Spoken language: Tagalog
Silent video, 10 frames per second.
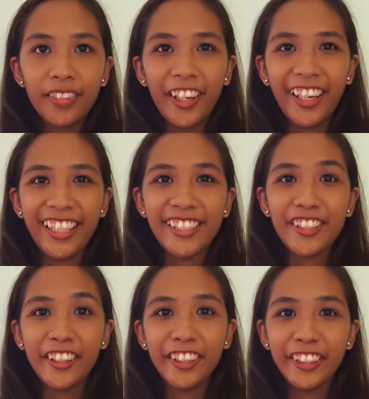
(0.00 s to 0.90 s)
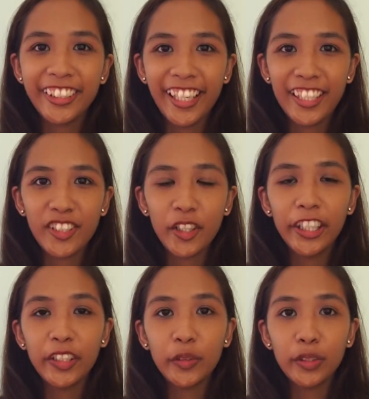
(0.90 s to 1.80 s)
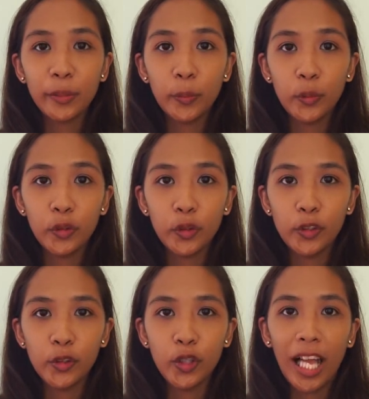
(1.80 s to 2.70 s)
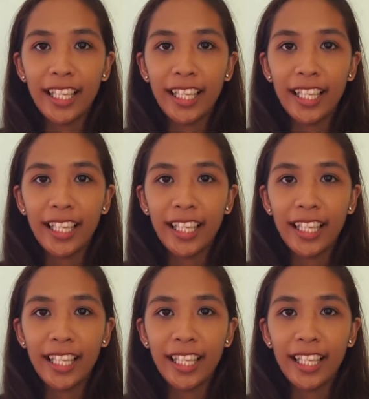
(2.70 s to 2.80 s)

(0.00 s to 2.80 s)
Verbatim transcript: Okay, so ayun guys, sorry kung naputo yung